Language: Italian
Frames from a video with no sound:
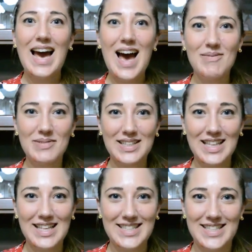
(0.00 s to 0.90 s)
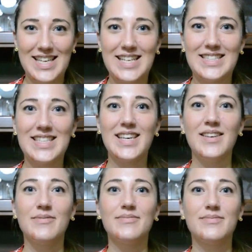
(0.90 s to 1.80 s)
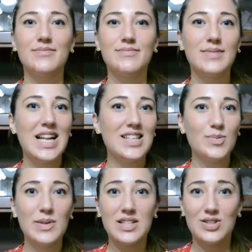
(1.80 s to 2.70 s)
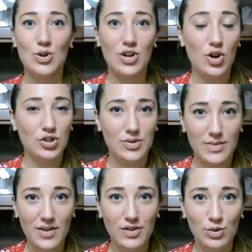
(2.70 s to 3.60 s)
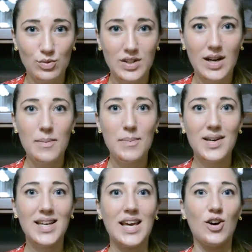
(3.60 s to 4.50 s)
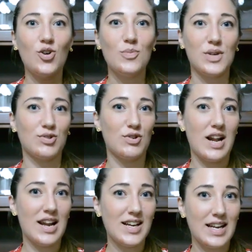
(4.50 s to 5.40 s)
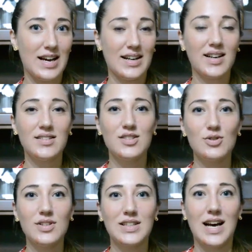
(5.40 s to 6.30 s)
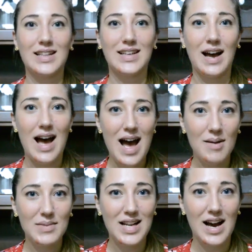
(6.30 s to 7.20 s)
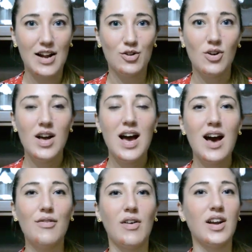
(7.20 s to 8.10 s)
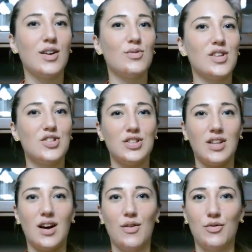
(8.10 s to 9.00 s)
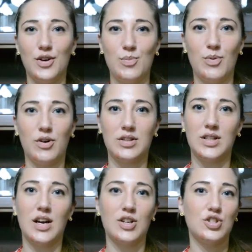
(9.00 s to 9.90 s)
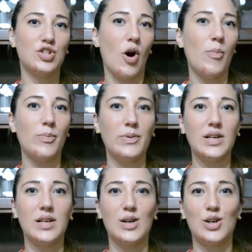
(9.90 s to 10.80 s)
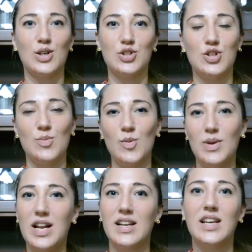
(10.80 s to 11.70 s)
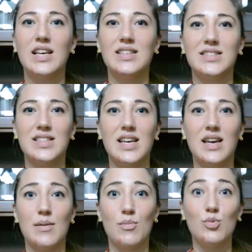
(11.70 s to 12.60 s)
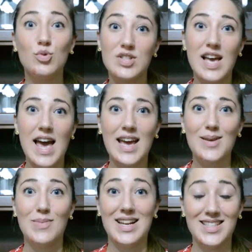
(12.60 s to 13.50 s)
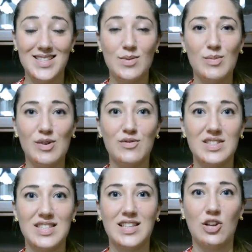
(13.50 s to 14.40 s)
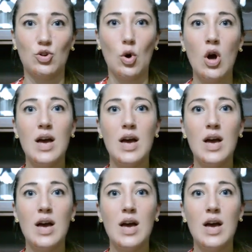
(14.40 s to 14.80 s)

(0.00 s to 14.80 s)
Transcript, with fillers: A parte gli scherzi, l'ispirazione oggi mi è venuta perché con mia sorella Clara sono andata a Milano fare una gita fuori porta, shopping, cibo milanese, musei bellissimi, abbiamo visitato